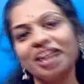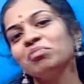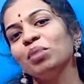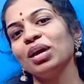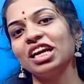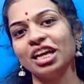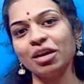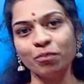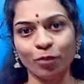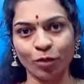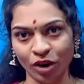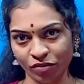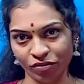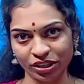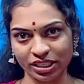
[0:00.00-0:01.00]
அண்ட் மேக்கிங்
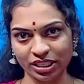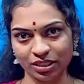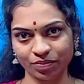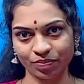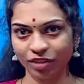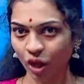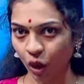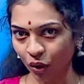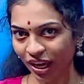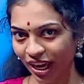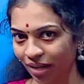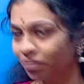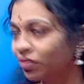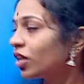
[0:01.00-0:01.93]
ப்ராஃபிட்ஸ் ஓகே